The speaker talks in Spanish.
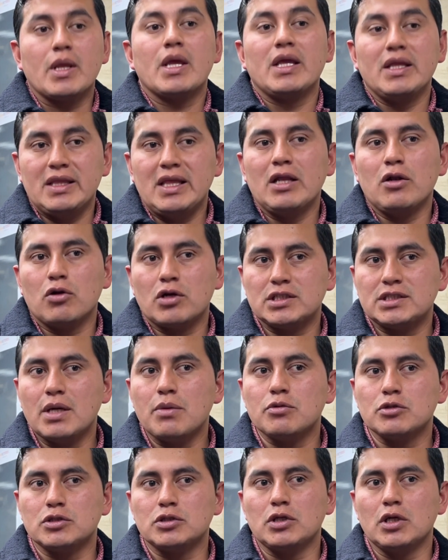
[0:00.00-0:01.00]
de lo que
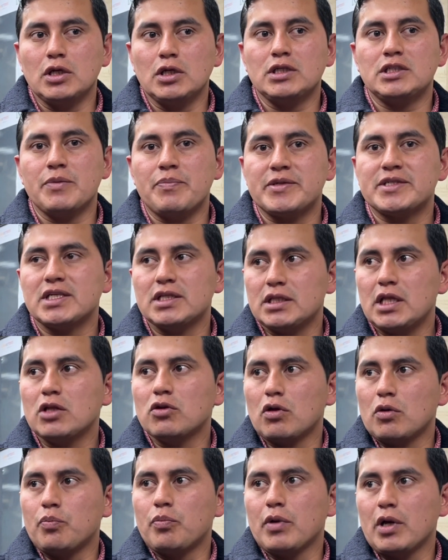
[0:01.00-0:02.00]
estamos eh,
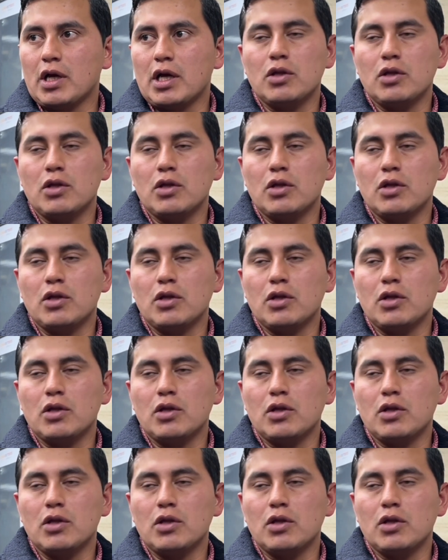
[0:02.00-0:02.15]
representando a